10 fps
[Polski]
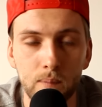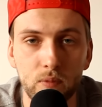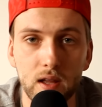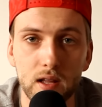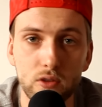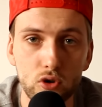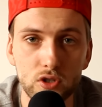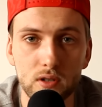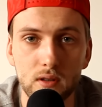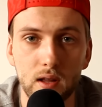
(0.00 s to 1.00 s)
e,
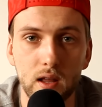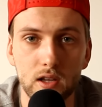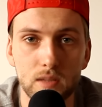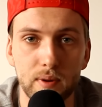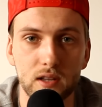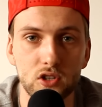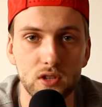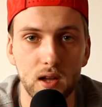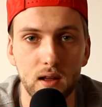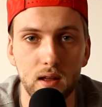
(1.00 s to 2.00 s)
drużyn, gdzie
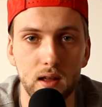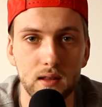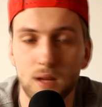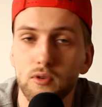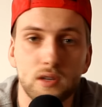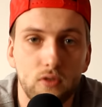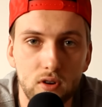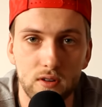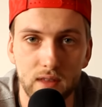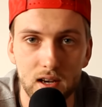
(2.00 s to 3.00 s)
praktycznie nie mógł się w
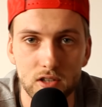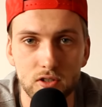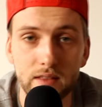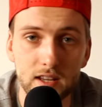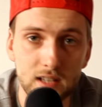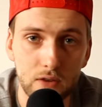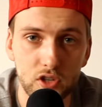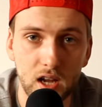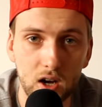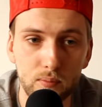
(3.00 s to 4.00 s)
ogóle odnaleźć. Teraz gra w
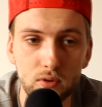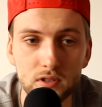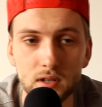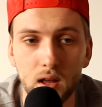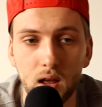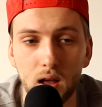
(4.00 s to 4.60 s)
Chicago Bulls.